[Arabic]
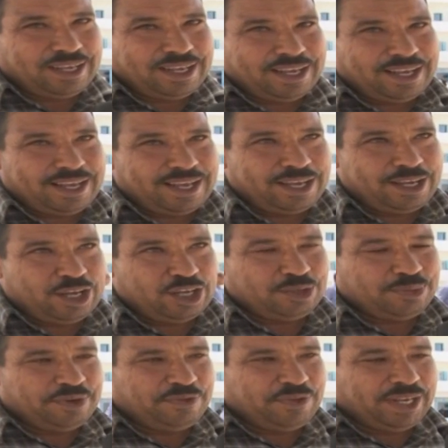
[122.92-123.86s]
آه،
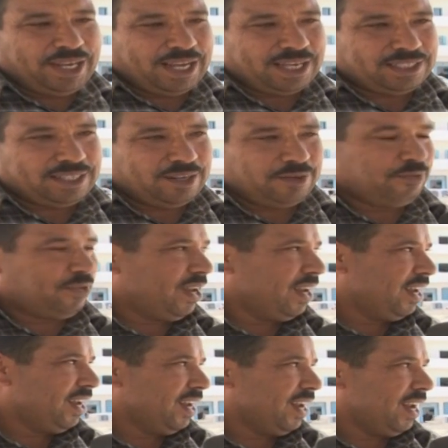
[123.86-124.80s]
يعجبني فيه خاصه في
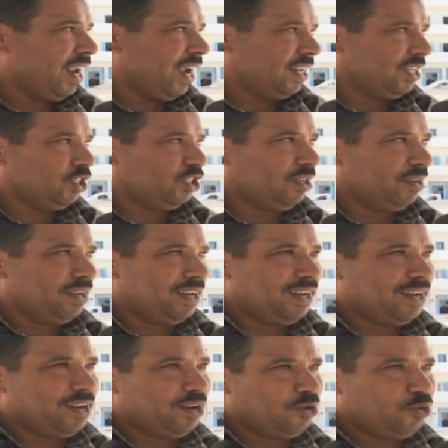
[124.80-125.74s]
الحاله
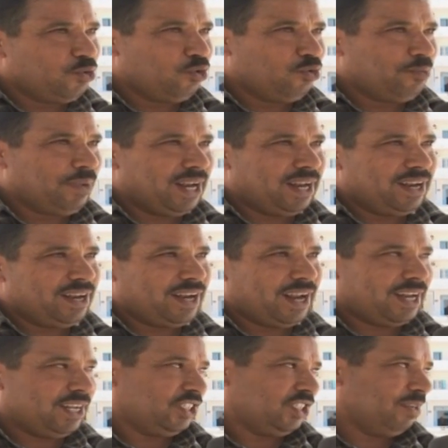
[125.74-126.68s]
النهوض مع
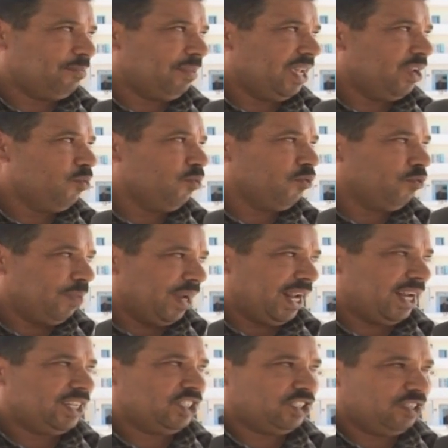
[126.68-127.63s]
الحاله الاجتماعيه وقوف مع
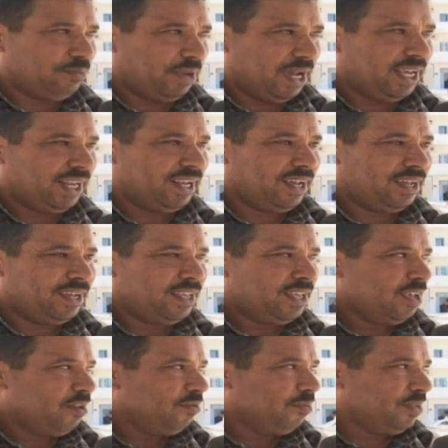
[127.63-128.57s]
الحاله الاجتماعيه
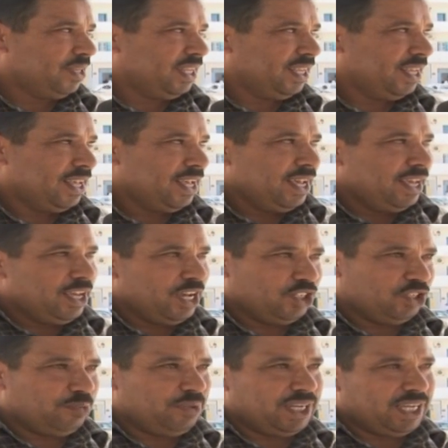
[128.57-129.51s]
فهمتي
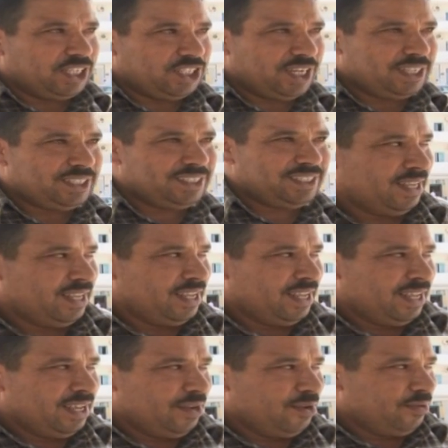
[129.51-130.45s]
يعجبني كشخص
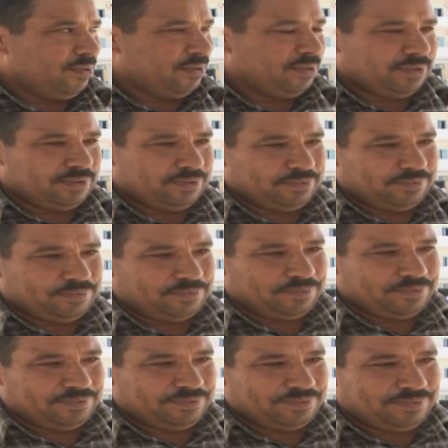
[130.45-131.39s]
تلقى اسمه نهار
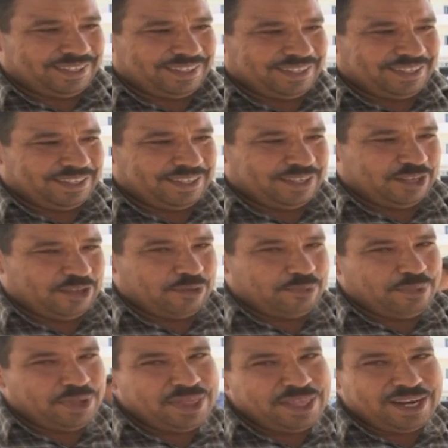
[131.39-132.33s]
الانتخابات تنتخبوه
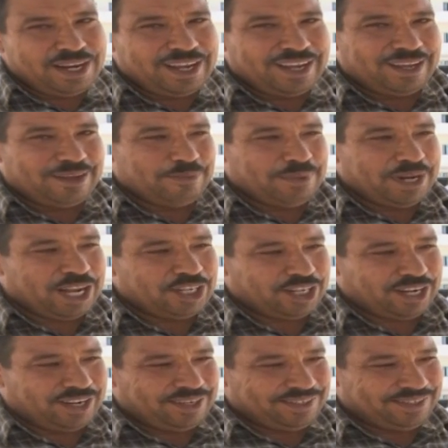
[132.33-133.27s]
باذن الله
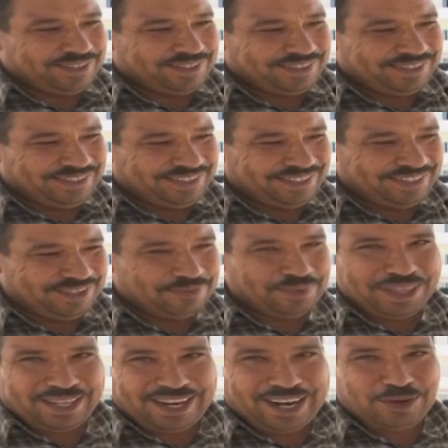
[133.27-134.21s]
بالعشره
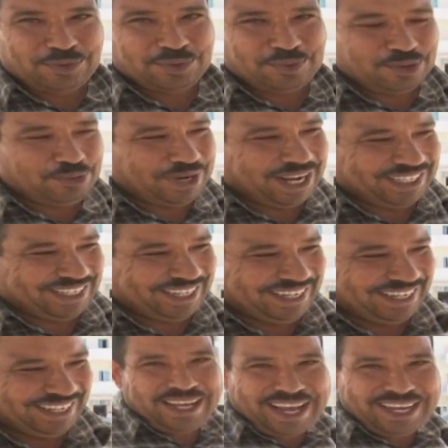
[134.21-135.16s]
باذن الله نوصل صدق
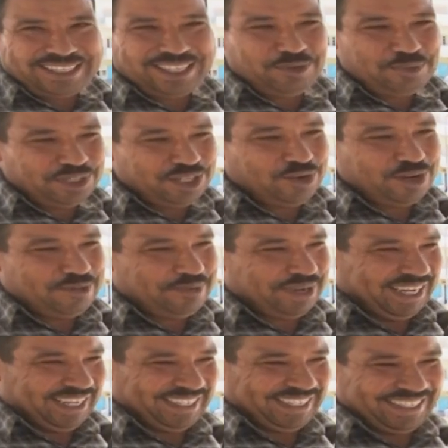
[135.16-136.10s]
اهل سيدي بوزيد كل
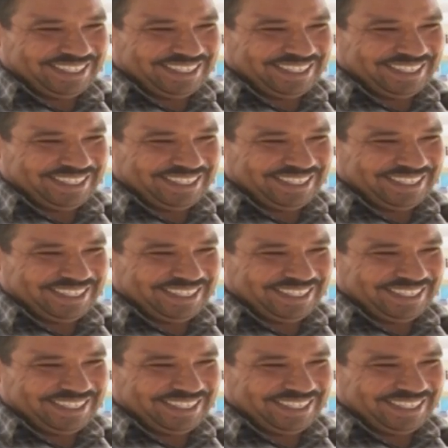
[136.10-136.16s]
معاه